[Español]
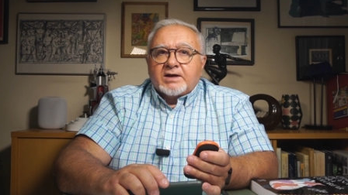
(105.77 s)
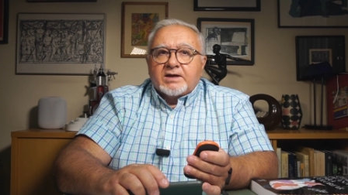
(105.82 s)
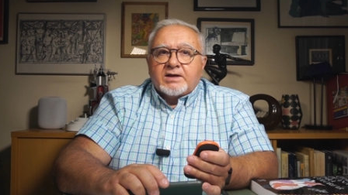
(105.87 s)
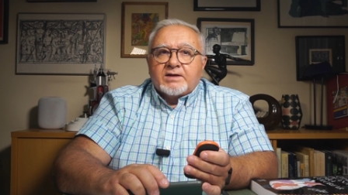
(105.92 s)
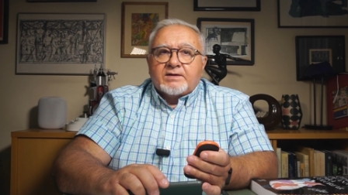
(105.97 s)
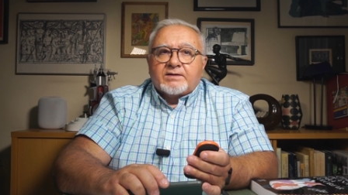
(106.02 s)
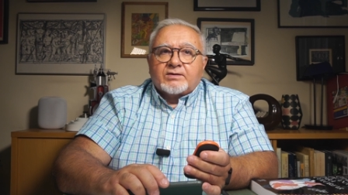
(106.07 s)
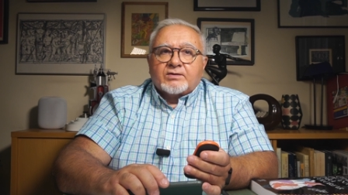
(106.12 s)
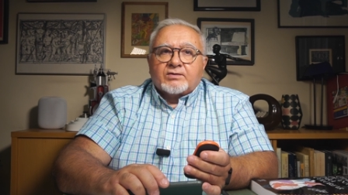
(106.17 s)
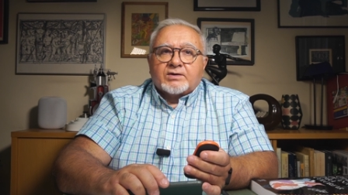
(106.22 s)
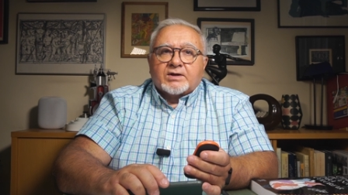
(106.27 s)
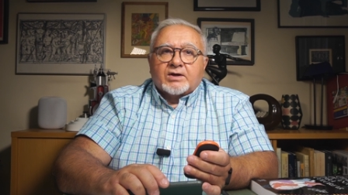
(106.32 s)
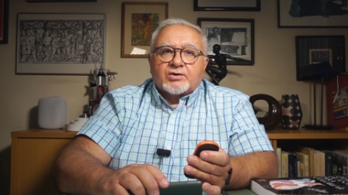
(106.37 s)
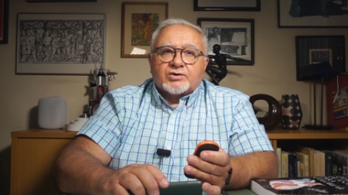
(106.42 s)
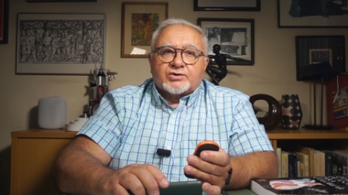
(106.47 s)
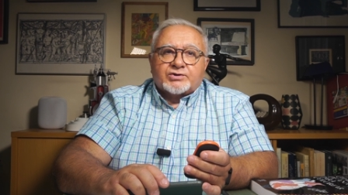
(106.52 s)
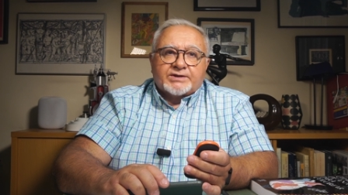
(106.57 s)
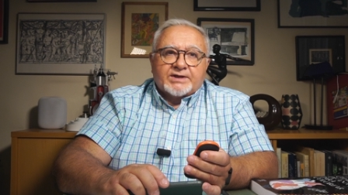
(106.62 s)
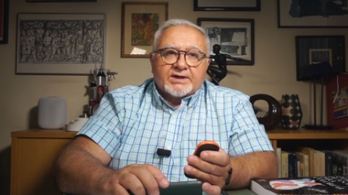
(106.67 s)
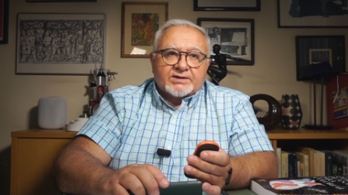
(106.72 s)
hizo que
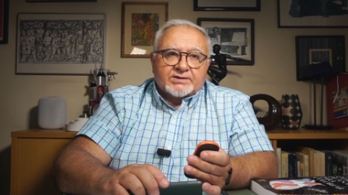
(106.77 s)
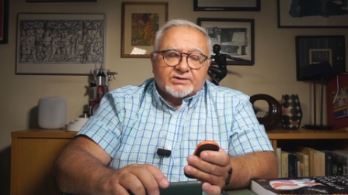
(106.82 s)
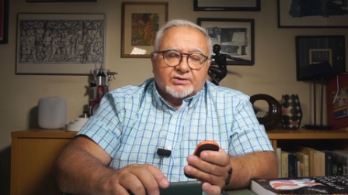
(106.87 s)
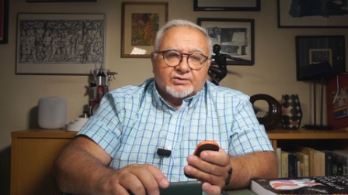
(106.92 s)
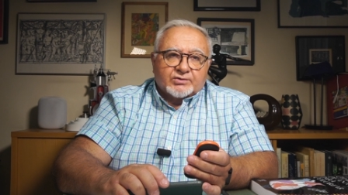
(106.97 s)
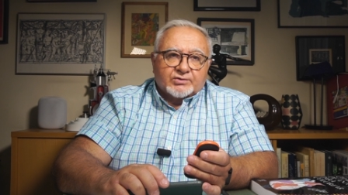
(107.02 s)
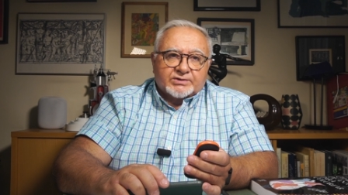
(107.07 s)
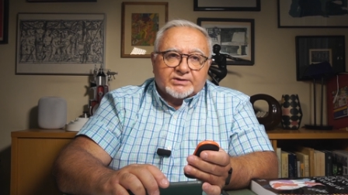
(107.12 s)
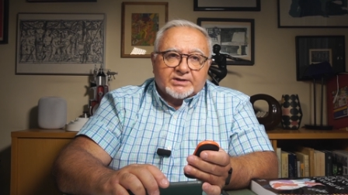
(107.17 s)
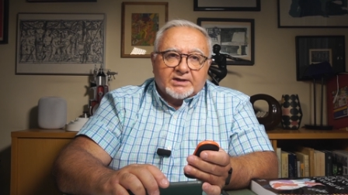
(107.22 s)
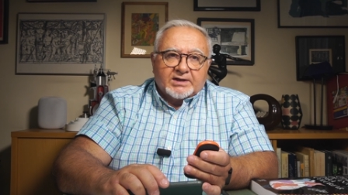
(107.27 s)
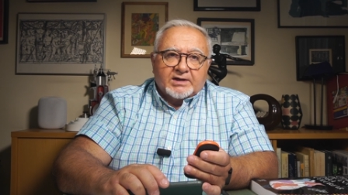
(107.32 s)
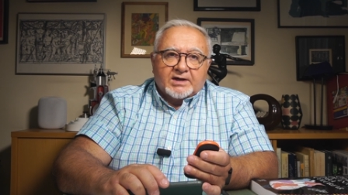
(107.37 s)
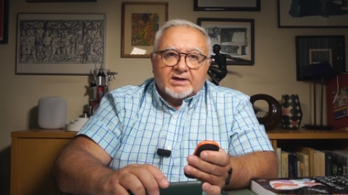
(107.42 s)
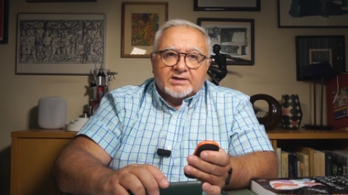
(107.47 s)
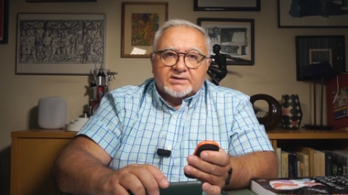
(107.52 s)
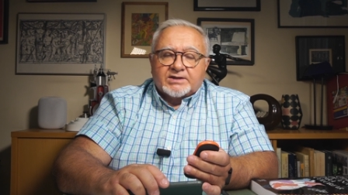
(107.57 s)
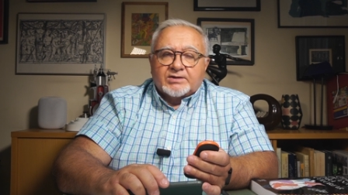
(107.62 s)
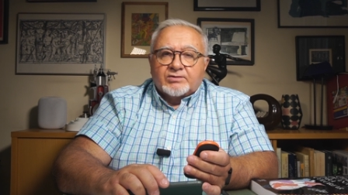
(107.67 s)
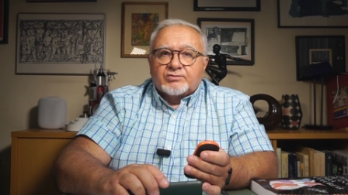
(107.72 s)
los textos y
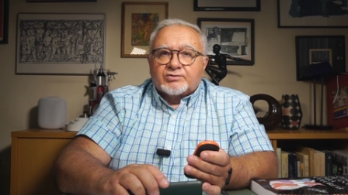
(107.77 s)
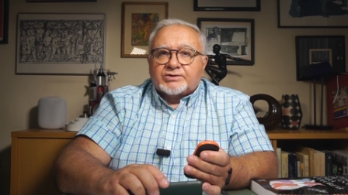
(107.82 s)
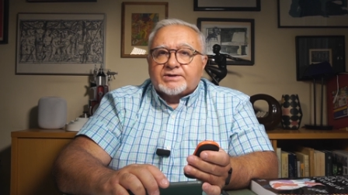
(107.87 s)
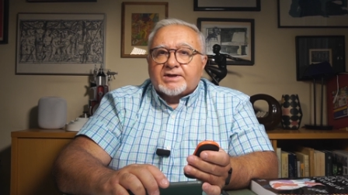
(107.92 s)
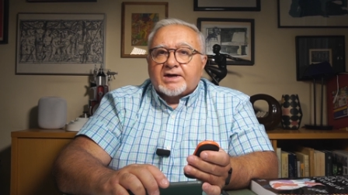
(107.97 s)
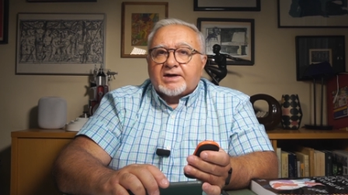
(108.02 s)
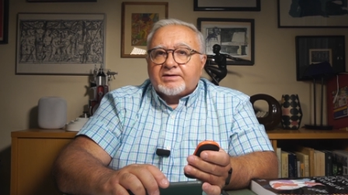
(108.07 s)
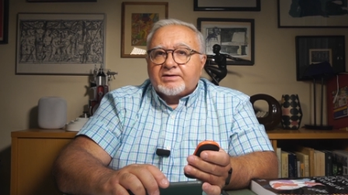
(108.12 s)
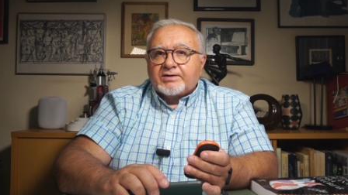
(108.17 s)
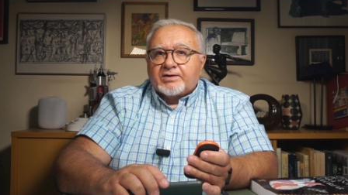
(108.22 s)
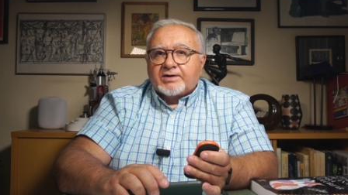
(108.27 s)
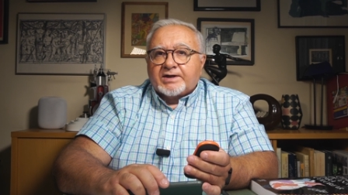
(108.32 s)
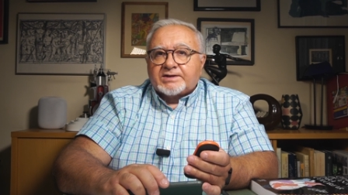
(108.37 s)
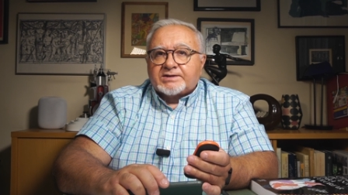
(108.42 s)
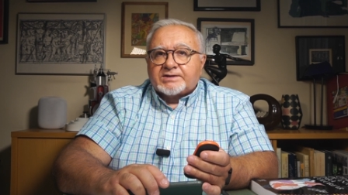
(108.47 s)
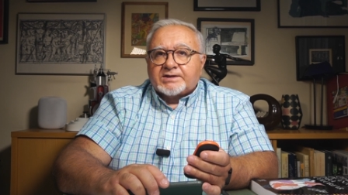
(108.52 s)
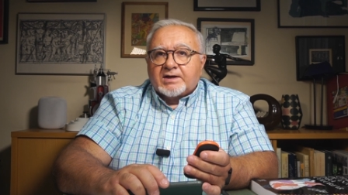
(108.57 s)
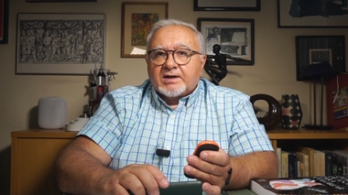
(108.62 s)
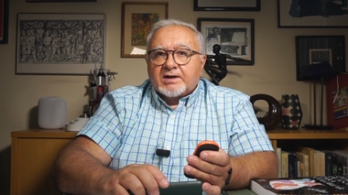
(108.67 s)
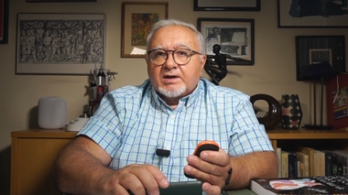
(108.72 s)
las
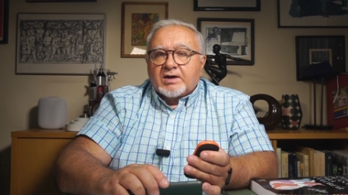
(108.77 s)
ilustraciones